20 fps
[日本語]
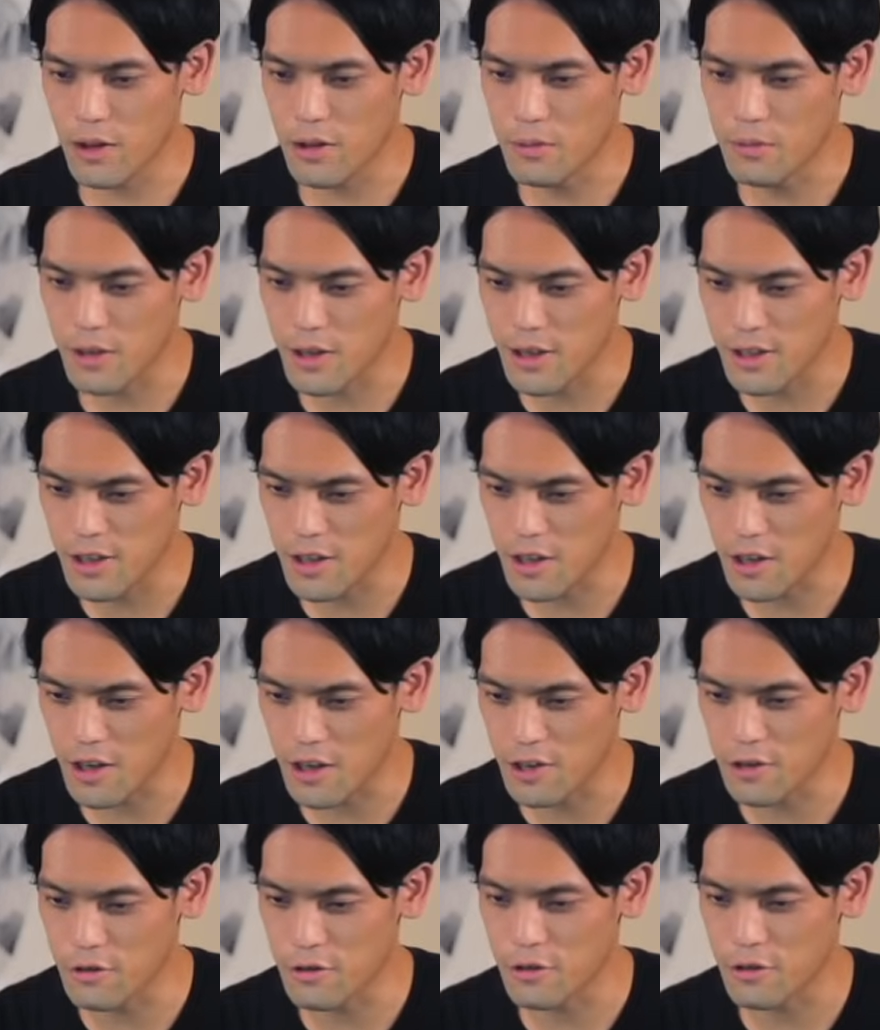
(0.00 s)
あでも確かに
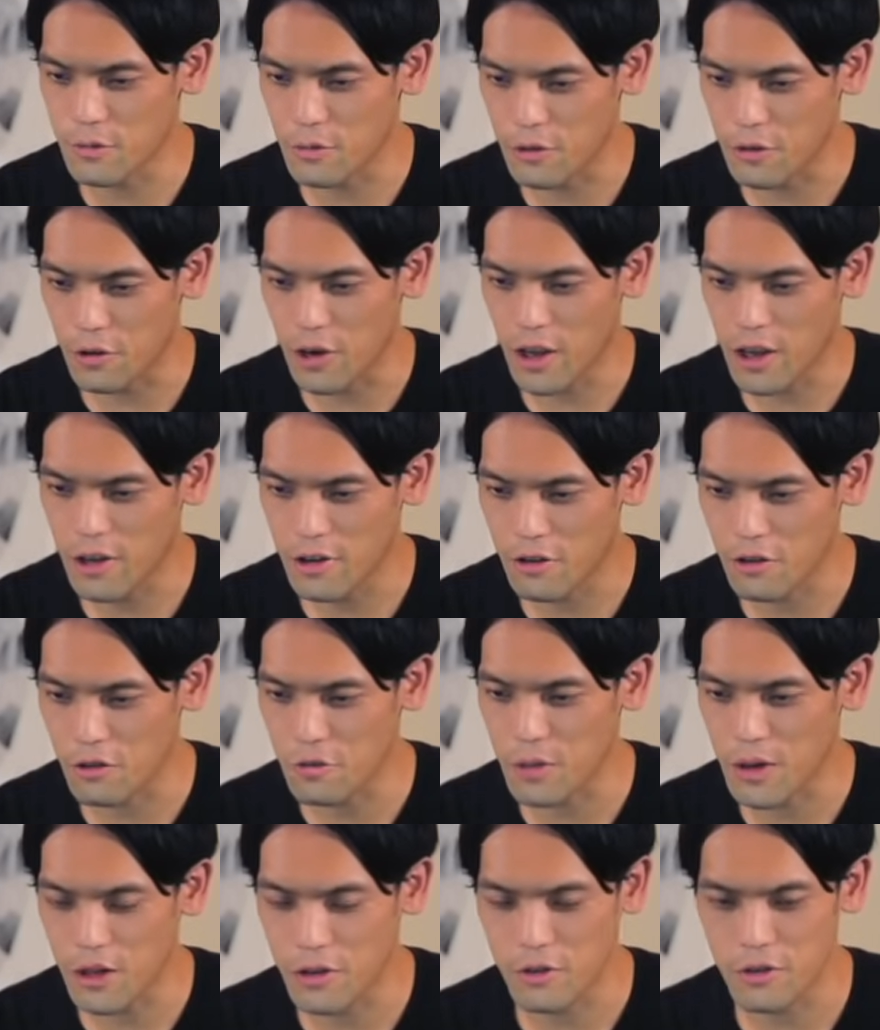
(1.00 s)
安いと思うこれ
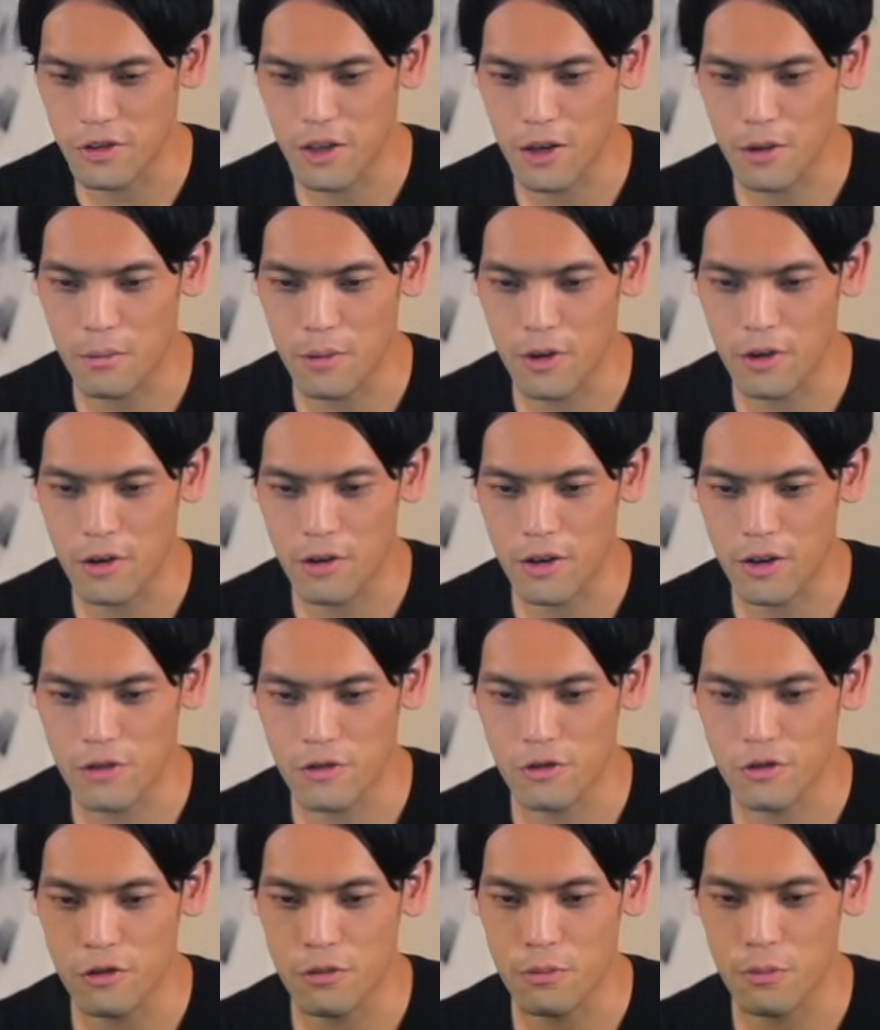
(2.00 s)
9万9800円は
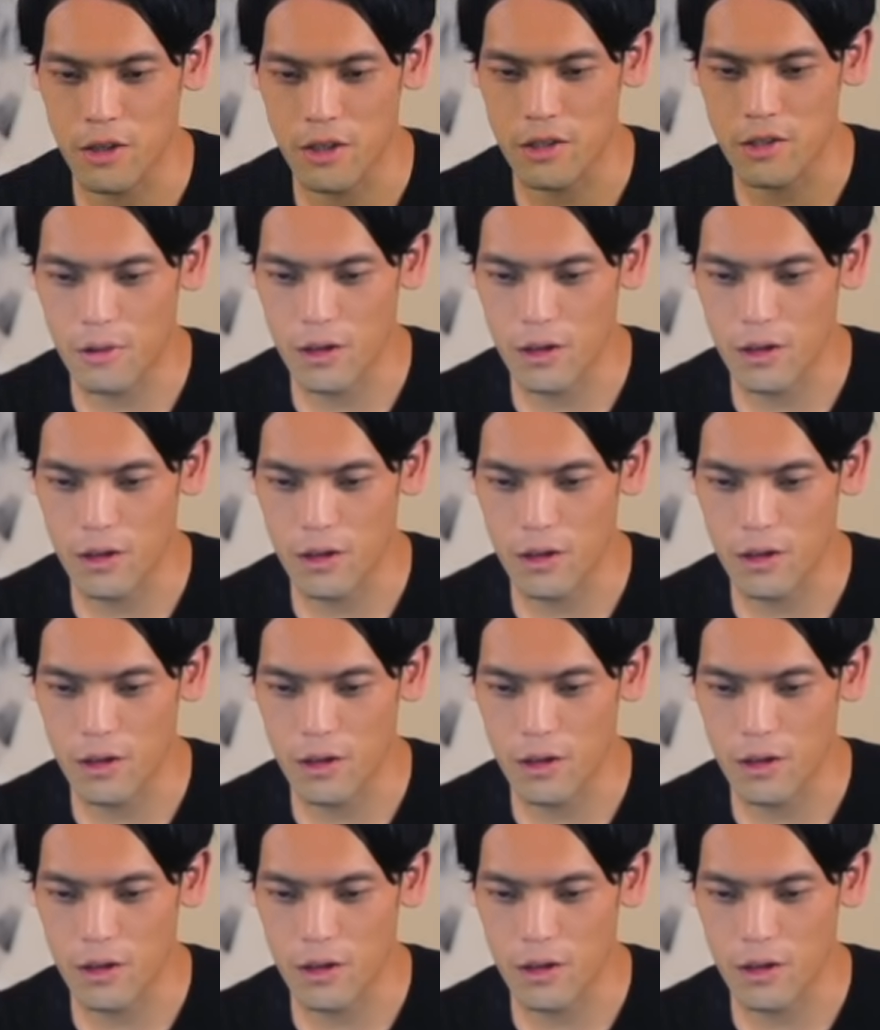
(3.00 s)
14プラス